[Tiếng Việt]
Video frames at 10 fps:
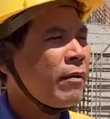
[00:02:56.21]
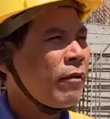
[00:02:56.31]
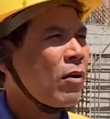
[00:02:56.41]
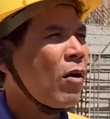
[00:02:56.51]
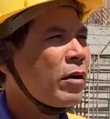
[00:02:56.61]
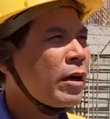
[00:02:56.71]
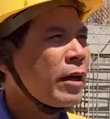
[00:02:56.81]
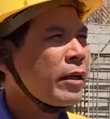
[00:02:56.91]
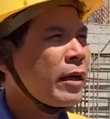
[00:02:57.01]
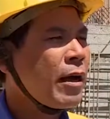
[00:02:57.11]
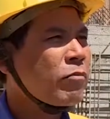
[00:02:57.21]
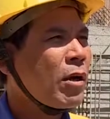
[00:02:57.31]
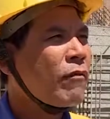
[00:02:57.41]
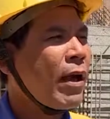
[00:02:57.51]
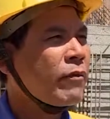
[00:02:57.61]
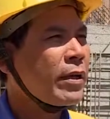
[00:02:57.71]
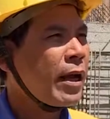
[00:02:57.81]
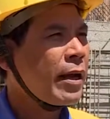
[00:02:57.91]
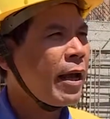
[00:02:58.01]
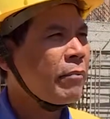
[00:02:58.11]
và con người đang thi công trong phạm vi
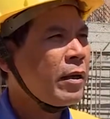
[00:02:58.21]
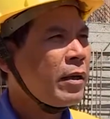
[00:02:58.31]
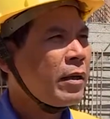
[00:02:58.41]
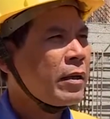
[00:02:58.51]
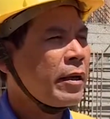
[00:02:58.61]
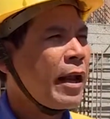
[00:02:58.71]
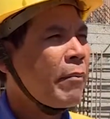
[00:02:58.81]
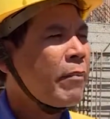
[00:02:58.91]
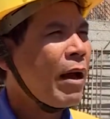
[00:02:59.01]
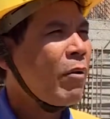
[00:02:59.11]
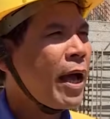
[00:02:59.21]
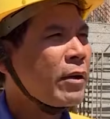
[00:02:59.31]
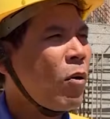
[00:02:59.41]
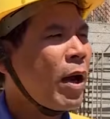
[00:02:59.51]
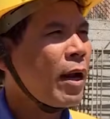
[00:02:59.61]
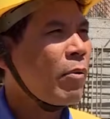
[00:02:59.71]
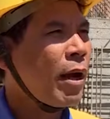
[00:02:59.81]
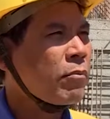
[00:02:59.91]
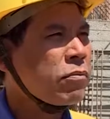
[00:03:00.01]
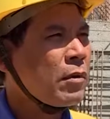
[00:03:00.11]
hẹp thì đảm bảo an toàn lao
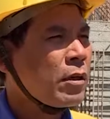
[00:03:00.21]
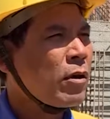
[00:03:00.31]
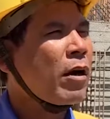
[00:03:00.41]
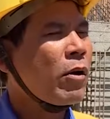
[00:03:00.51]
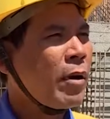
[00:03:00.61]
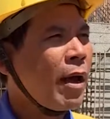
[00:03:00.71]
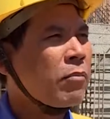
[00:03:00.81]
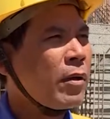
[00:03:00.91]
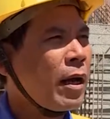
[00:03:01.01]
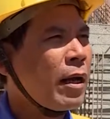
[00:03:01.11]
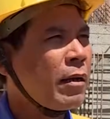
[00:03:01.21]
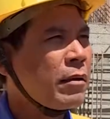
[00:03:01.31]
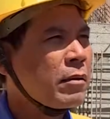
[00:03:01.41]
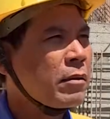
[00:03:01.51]
động cho người lao động là